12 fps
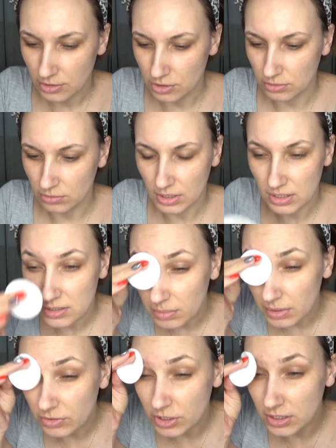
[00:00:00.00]
Czyli tutaj
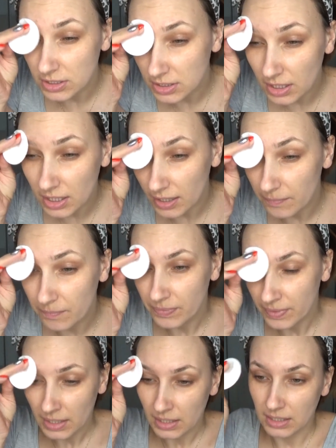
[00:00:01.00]
sobie wszystkie
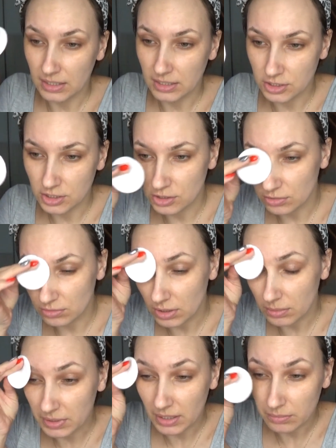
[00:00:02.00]
e, rzeczy,
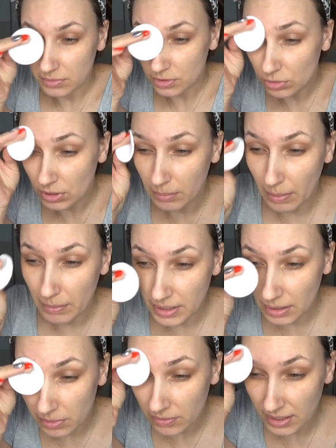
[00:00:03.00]
które, my na, które mamy
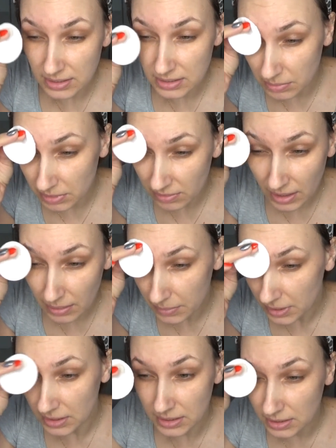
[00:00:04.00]
na brwiach zmywamy.